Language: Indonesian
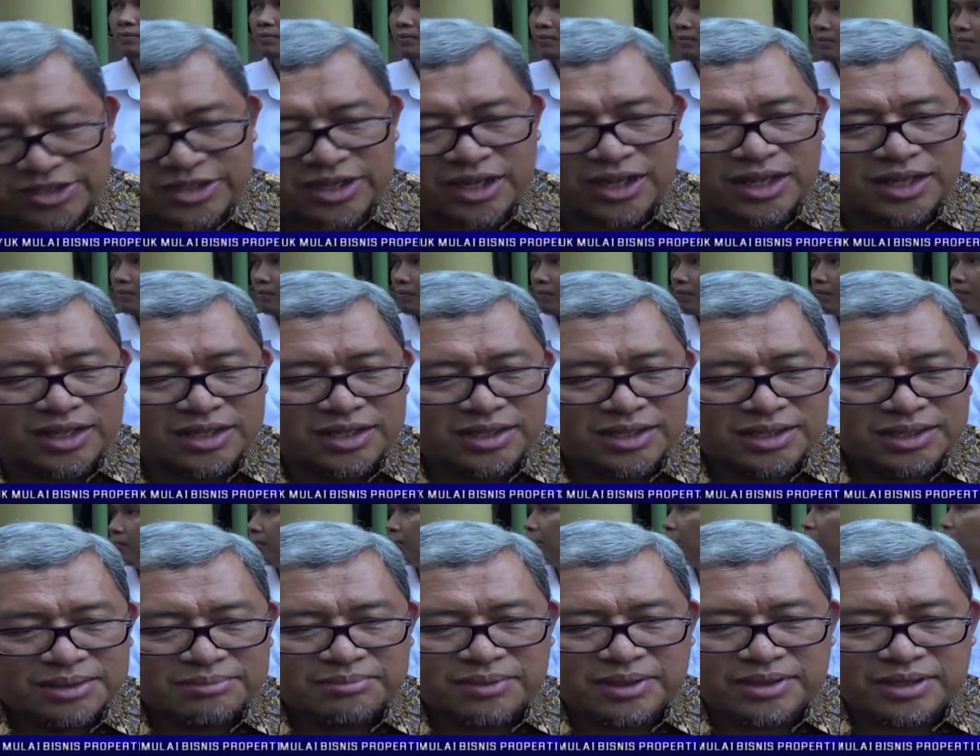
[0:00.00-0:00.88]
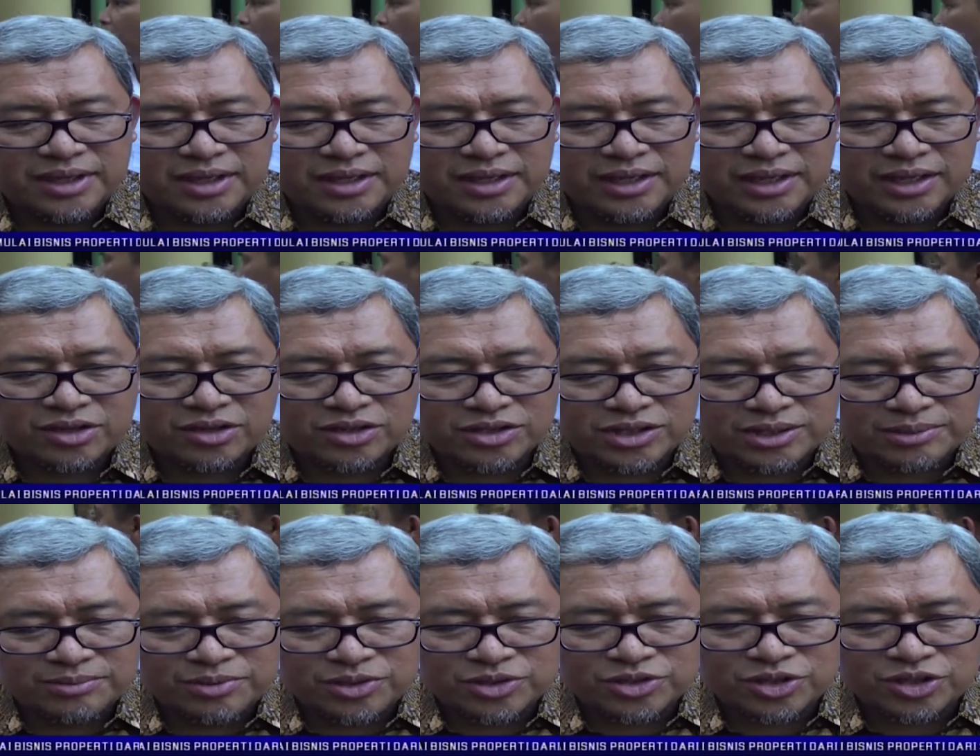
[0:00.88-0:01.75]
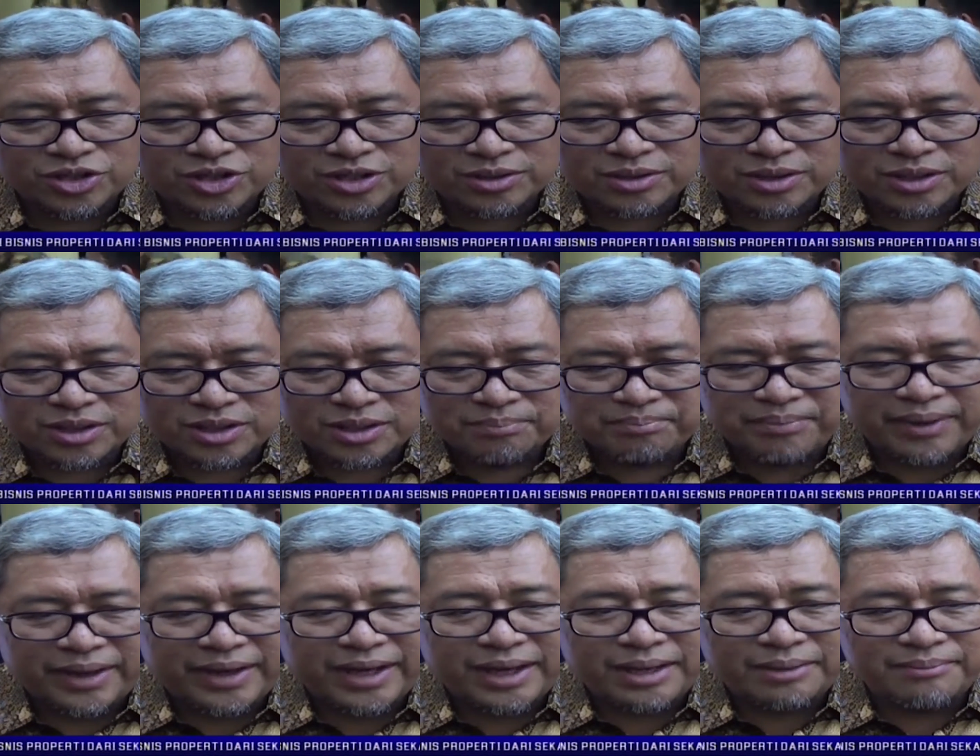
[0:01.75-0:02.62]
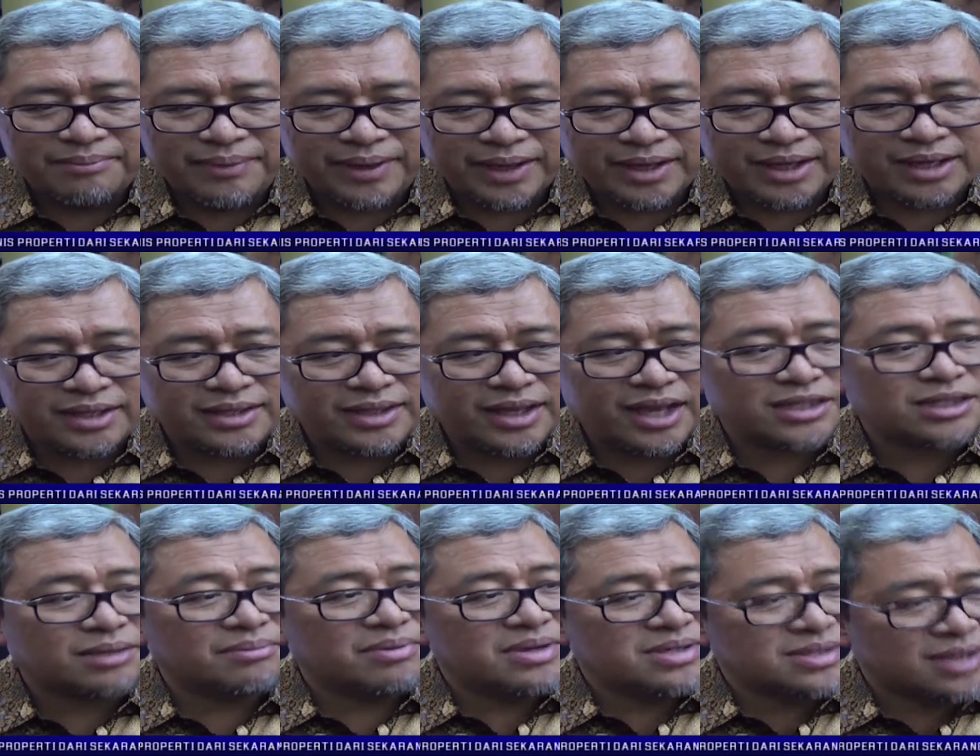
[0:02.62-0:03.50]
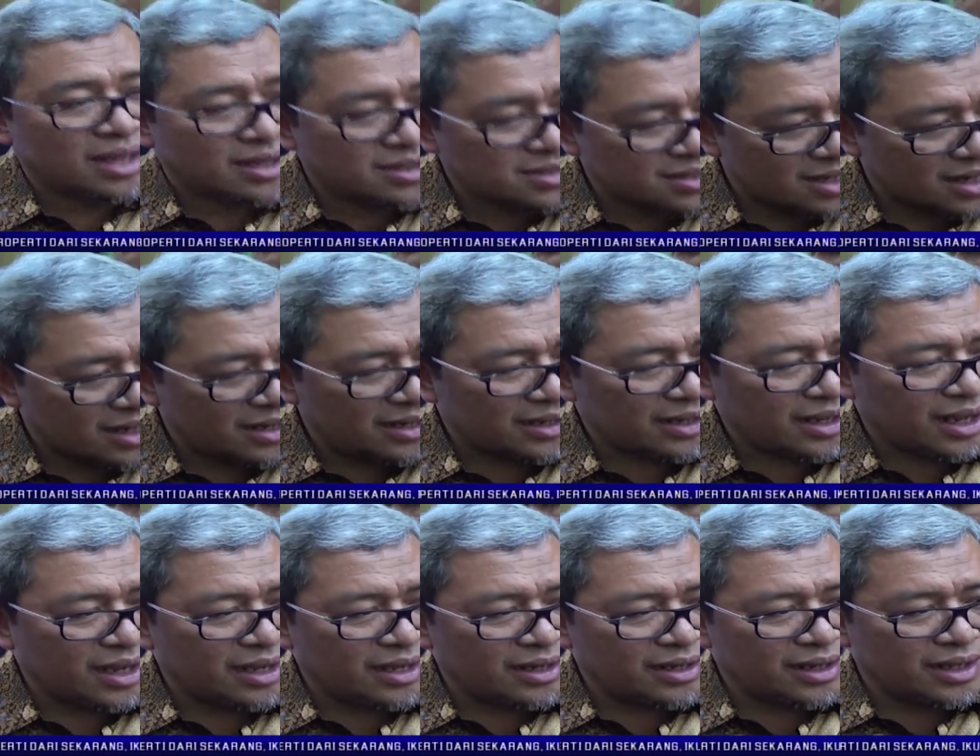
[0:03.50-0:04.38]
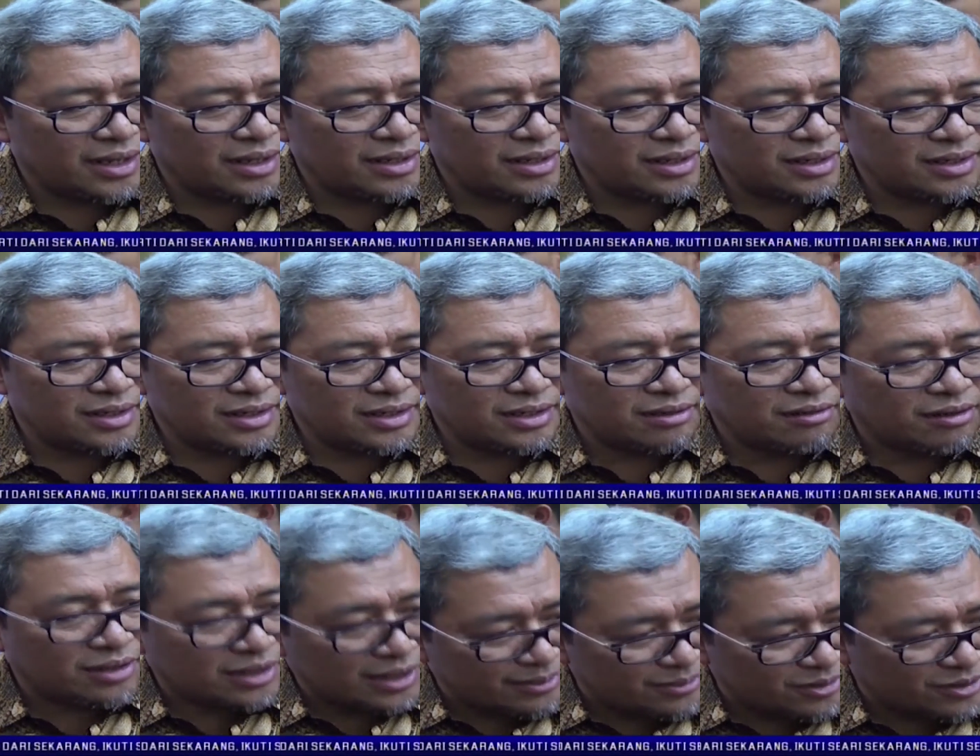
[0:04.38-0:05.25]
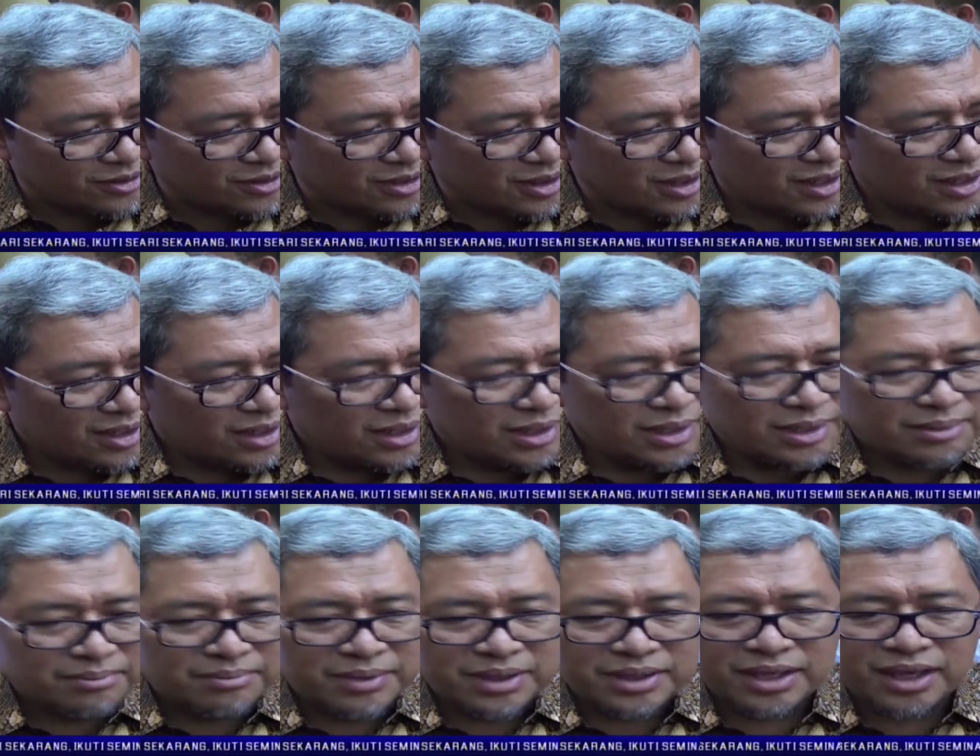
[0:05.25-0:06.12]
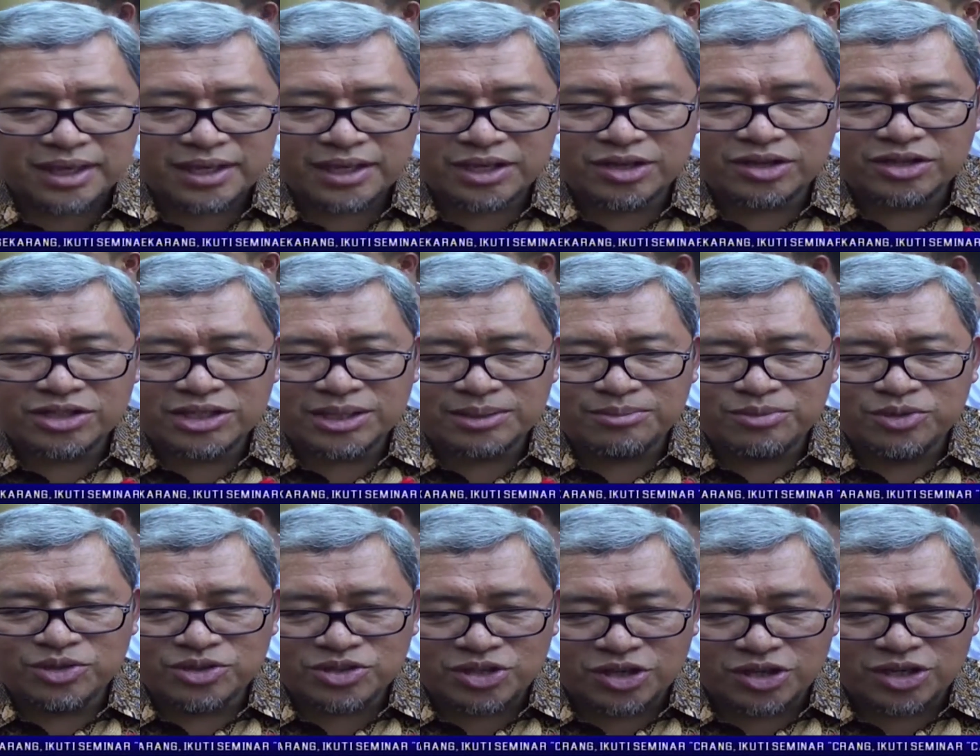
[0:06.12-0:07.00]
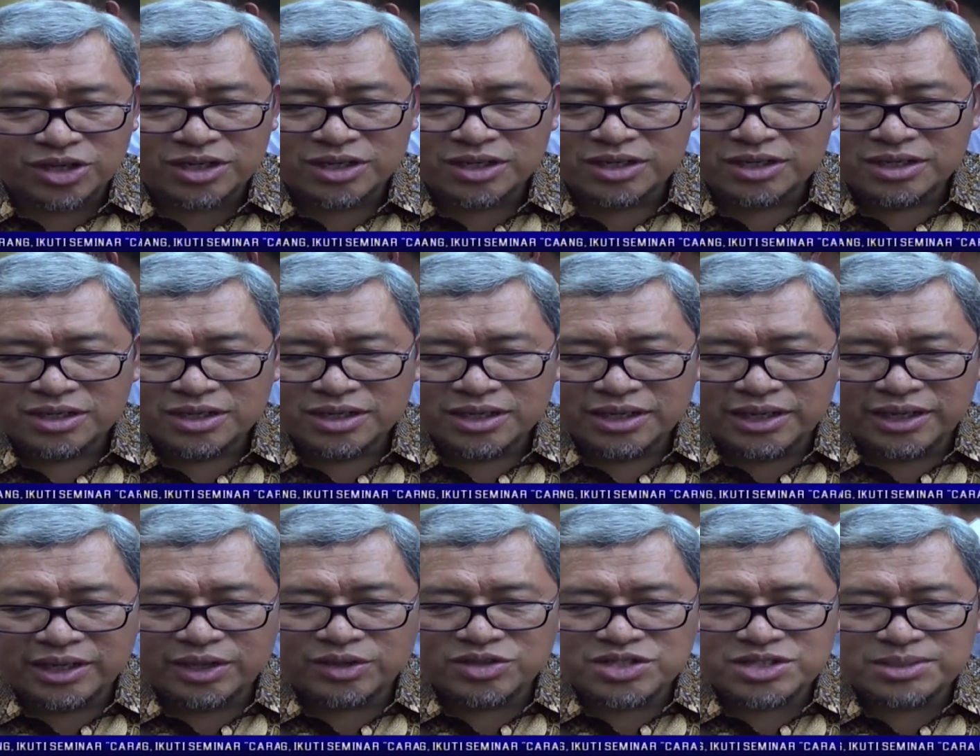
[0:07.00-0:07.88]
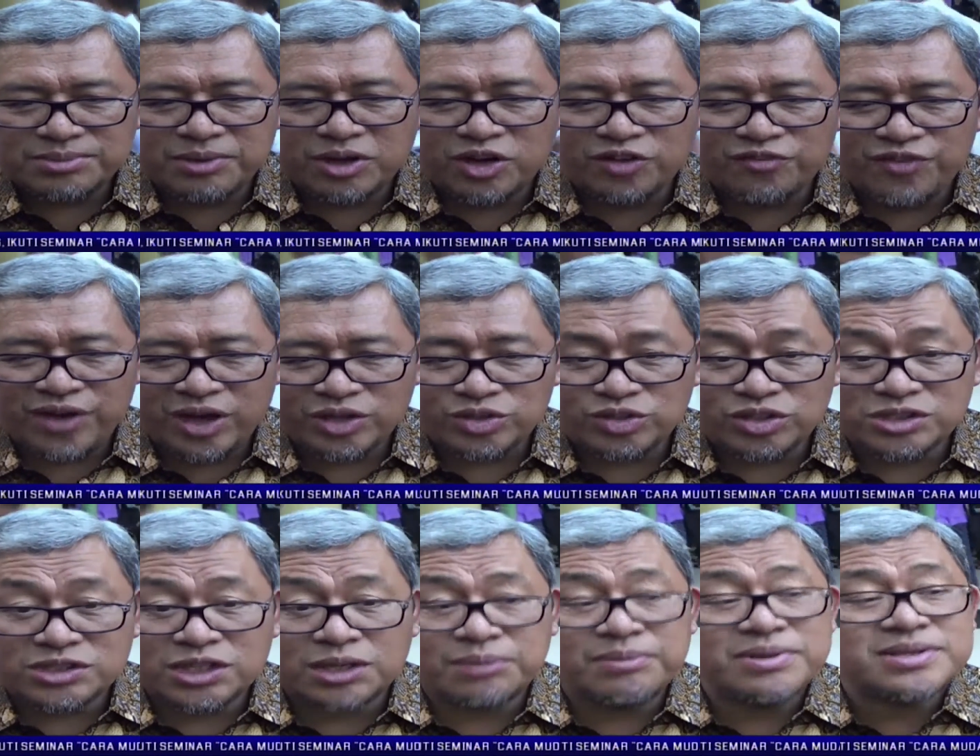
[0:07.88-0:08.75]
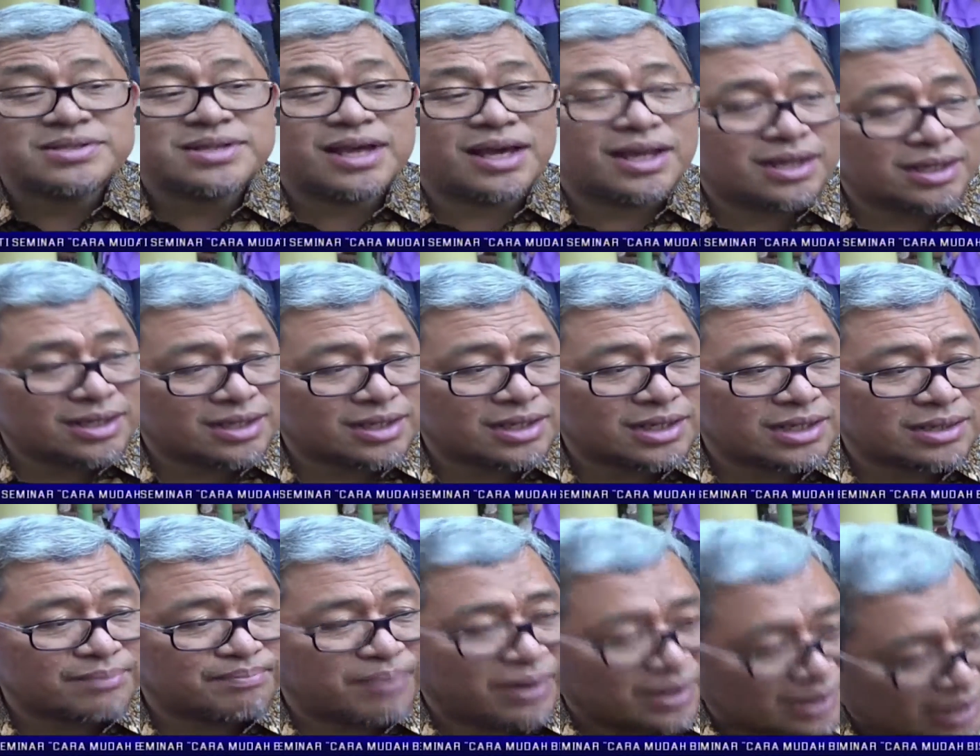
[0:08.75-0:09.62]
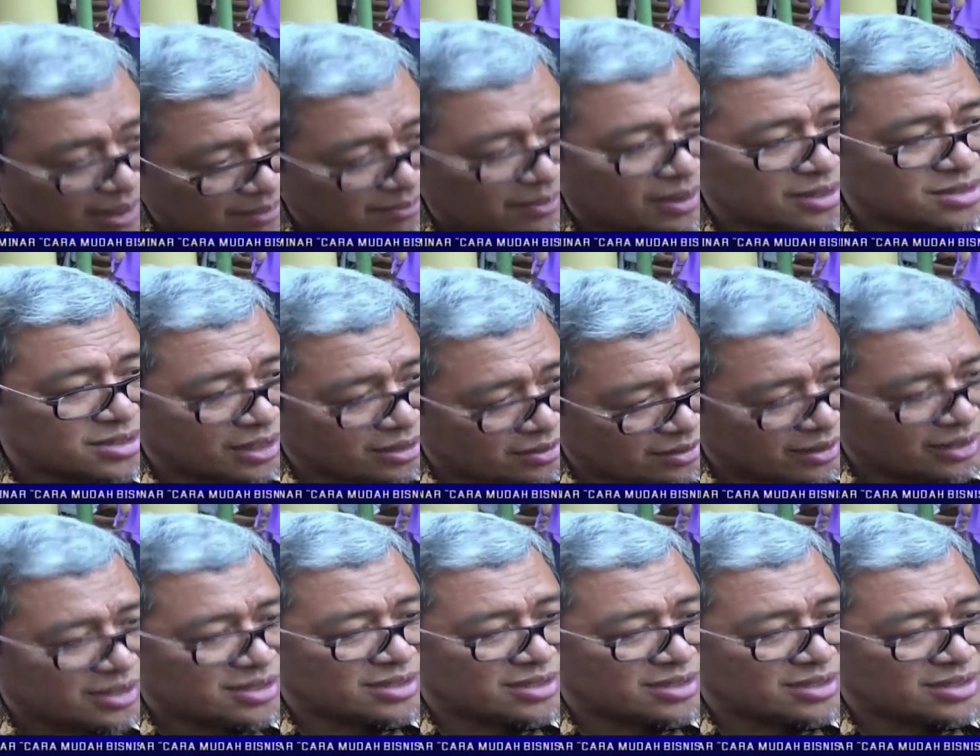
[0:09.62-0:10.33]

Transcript: nasional, menjadi kontributor PDB ketiga terbesar setelah DKI dan Jawa Timur, menjadi kontributor industri manufaktur terbesar pertama se